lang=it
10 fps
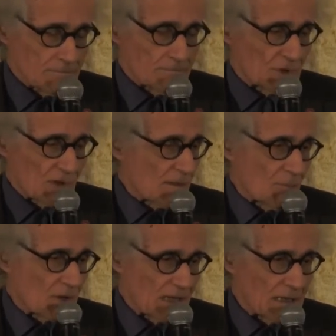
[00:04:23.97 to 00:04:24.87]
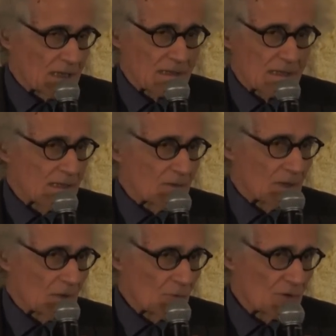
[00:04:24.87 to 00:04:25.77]
Ci si può chiedere se sia
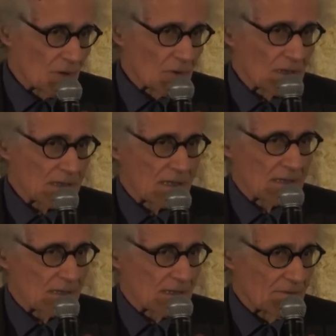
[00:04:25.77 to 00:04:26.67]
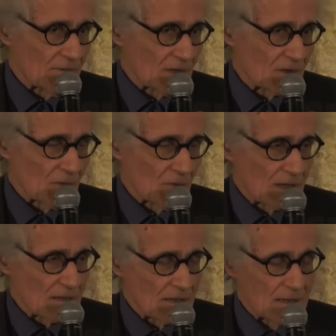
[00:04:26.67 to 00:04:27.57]
un'illusione, se sia invece
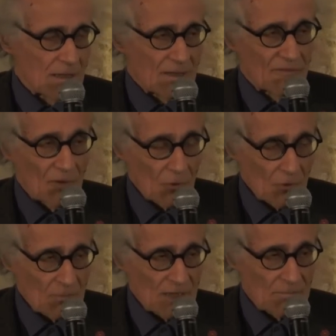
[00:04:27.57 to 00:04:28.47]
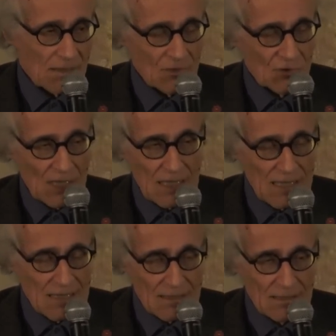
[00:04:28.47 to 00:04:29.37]
una forma per
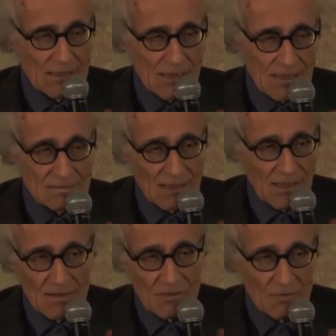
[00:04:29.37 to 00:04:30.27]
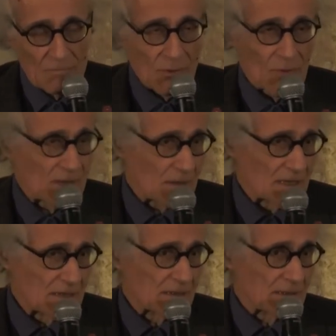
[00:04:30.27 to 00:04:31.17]
celare il carattere non
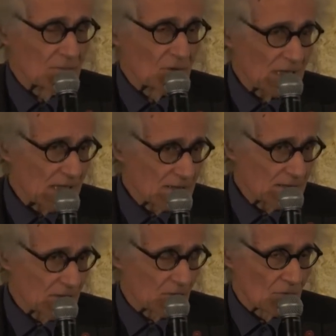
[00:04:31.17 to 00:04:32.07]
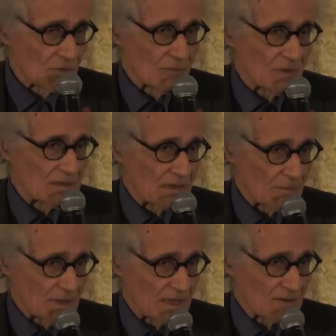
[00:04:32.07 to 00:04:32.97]
propriamente democratico di un
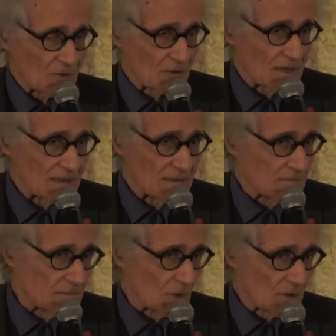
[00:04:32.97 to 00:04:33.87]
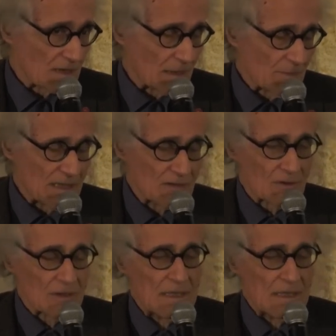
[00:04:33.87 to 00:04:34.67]
determinato ordinamento.